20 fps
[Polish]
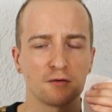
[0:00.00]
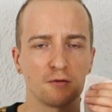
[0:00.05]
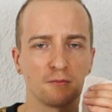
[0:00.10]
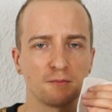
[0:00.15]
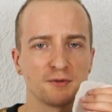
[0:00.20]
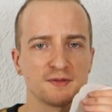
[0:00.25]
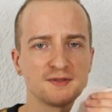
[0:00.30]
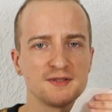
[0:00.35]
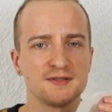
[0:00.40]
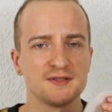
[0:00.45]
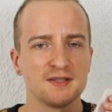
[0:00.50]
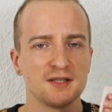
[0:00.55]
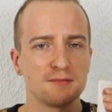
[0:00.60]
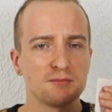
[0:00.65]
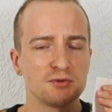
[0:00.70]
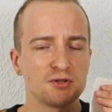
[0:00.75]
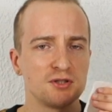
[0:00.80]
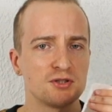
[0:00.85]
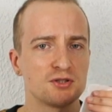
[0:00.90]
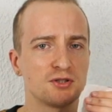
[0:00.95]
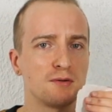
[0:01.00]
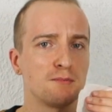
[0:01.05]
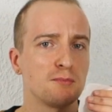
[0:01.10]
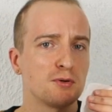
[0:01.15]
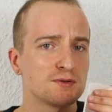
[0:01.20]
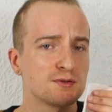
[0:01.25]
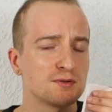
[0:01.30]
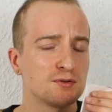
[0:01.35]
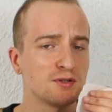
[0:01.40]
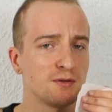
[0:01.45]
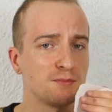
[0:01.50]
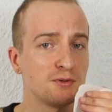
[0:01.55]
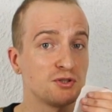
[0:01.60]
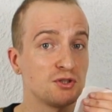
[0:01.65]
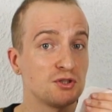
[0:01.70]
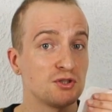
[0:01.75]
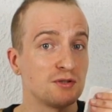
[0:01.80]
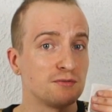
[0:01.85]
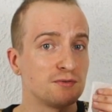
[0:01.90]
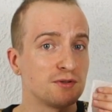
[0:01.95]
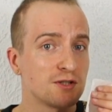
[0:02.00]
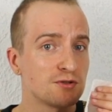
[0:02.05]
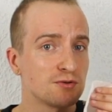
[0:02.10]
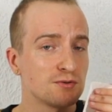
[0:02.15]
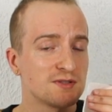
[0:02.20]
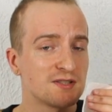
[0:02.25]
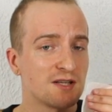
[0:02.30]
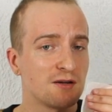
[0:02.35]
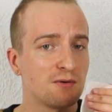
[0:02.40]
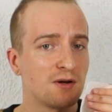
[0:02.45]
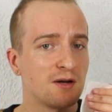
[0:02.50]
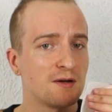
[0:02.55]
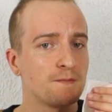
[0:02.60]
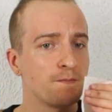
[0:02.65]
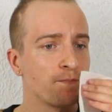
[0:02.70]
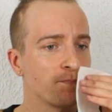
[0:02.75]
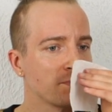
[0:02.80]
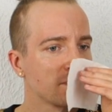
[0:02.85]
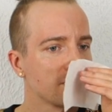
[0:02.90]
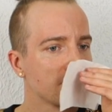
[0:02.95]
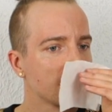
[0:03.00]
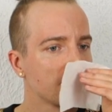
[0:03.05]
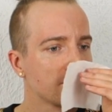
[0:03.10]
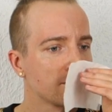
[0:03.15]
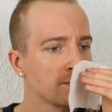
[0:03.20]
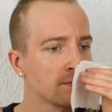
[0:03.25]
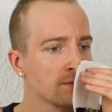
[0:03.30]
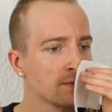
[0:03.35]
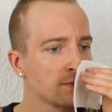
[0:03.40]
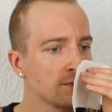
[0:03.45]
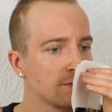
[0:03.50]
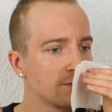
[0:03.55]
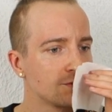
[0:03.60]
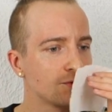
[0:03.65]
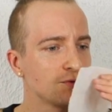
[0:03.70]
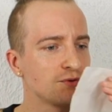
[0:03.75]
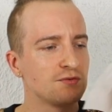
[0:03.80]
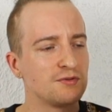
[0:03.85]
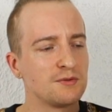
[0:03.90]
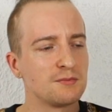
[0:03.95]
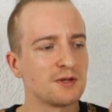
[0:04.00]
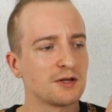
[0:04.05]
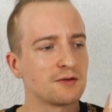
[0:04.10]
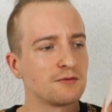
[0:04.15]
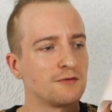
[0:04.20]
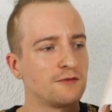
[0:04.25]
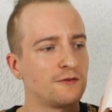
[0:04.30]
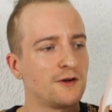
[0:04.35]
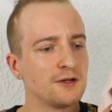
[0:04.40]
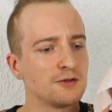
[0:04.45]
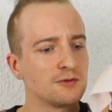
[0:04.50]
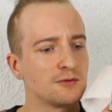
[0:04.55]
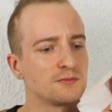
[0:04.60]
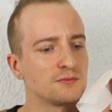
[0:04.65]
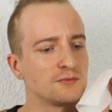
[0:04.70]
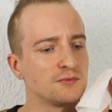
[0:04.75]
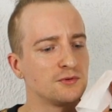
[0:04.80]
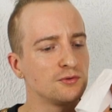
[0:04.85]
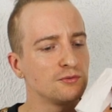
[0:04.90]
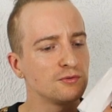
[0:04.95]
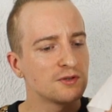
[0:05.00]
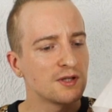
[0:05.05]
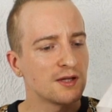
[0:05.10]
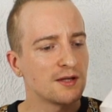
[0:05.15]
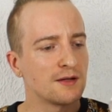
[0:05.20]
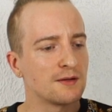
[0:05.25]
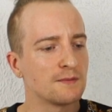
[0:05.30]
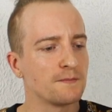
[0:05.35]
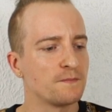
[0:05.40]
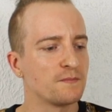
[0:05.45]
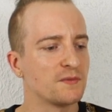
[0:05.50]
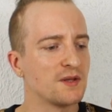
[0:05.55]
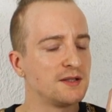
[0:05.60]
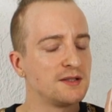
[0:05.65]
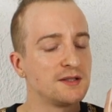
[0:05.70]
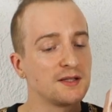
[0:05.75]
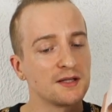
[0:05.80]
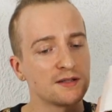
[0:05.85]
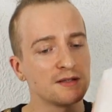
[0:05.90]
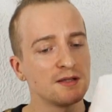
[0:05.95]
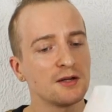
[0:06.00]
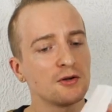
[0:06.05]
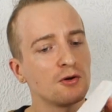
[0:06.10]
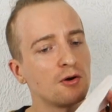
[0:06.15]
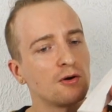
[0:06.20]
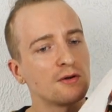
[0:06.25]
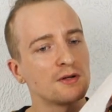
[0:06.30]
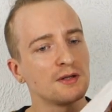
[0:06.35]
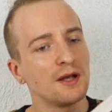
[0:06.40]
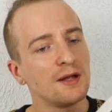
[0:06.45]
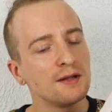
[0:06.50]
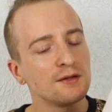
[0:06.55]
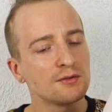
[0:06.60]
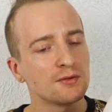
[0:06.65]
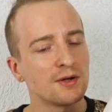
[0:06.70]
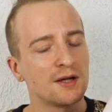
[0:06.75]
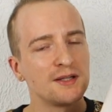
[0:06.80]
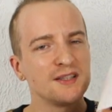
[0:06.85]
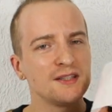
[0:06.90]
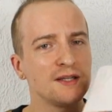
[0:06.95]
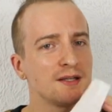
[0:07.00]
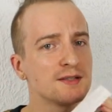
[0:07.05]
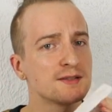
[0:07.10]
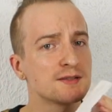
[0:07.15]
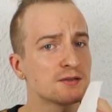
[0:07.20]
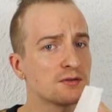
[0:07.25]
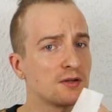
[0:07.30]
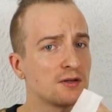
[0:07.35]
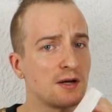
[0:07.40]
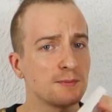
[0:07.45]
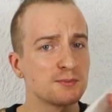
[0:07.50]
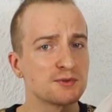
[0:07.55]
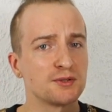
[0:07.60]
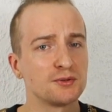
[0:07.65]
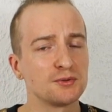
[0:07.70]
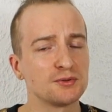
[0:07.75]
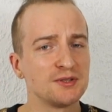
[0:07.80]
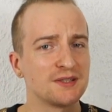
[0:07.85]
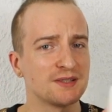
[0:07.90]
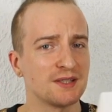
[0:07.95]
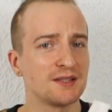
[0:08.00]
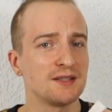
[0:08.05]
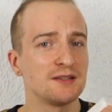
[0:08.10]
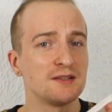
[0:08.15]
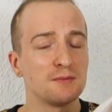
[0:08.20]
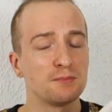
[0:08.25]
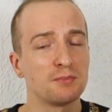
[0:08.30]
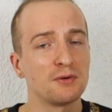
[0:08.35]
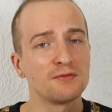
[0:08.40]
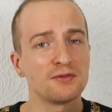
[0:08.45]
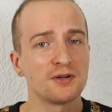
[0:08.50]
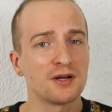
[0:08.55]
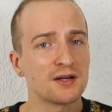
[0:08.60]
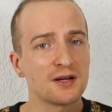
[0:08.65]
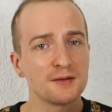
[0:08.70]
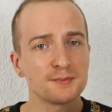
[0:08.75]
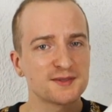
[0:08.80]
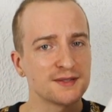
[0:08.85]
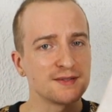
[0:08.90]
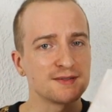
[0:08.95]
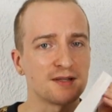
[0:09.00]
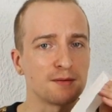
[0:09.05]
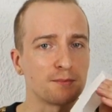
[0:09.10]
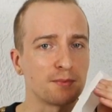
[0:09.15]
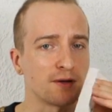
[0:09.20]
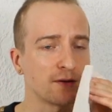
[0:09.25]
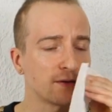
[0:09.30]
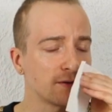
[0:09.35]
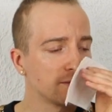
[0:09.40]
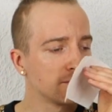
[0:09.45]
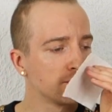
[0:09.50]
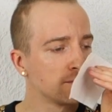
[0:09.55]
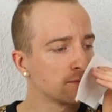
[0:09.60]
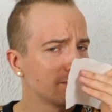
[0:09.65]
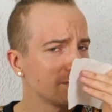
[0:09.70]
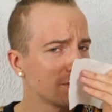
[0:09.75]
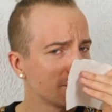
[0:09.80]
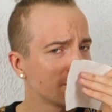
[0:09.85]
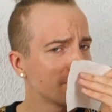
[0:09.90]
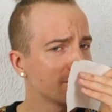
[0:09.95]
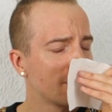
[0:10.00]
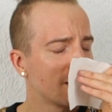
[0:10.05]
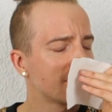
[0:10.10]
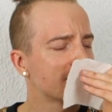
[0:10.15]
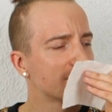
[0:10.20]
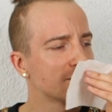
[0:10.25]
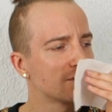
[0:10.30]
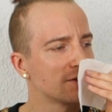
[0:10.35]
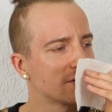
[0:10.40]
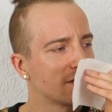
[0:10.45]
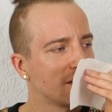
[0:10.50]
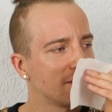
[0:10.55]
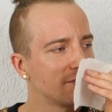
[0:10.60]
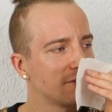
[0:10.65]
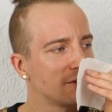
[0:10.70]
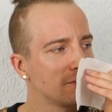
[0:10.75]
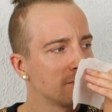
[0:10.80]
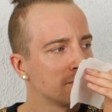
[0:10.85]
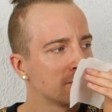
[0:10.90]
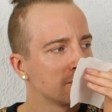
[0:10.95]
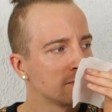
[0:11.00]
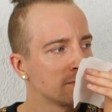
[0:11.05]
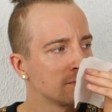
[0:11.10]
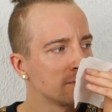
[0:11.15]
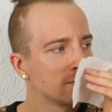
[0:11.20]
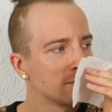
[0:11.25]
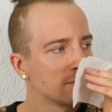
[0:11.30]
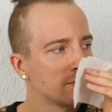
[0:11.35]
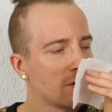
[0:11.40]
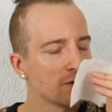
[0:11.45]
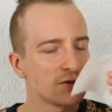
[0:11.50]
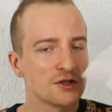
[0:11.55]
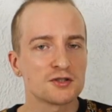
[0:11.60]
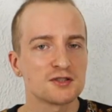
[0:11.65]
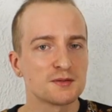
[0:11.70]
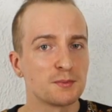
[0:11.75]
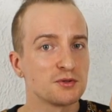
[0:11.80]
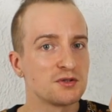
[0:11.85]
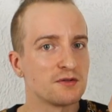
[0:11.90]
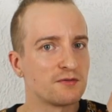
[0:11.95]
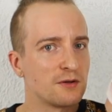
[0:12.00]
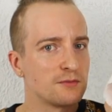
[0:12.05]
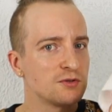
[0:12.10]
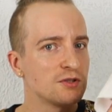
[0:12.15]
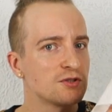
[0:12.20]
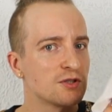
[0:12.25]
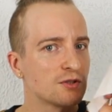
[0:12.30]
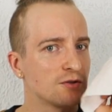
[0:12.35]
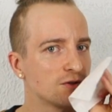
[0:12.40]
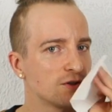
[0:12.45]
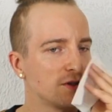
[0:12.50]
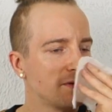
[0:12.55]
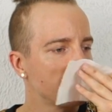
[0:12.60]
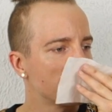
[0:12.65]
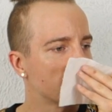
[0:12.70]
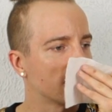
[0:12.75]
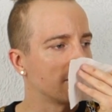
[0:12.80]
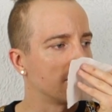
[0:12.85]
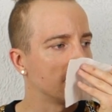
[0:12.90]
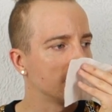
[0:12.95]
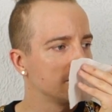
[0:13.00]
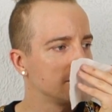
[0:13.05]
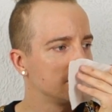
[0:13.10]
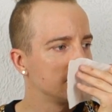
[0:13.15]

kompozycja, myślę, że mocno nie będzie się narzucała. Czuć w nim taką fajną nutę delikatnego orientu, ale nie jest to absolutnie taki typowy arabski zapach. No, bardzo ciekawy, chociaż spodziewałem się czegoś lepszego.